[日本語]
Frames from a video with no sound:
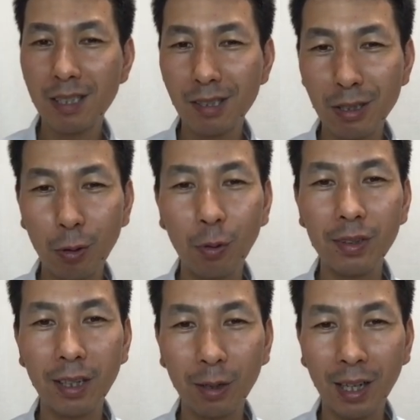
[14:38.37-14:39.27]
作りの
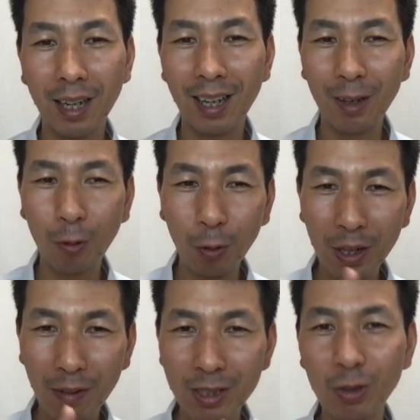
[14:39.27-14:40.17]
本なので、こ
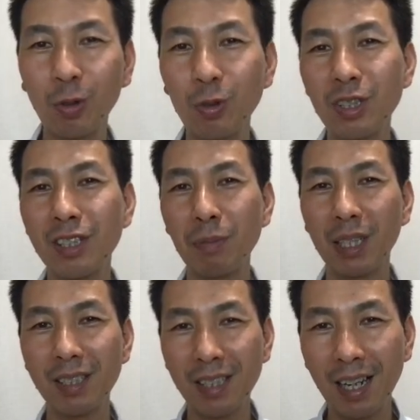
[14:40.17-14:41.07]
れはちょっとおすすめ
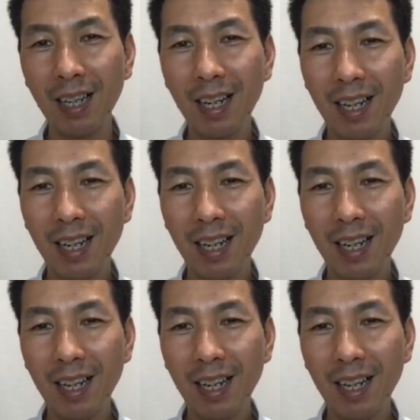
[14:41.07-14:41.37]
ですね。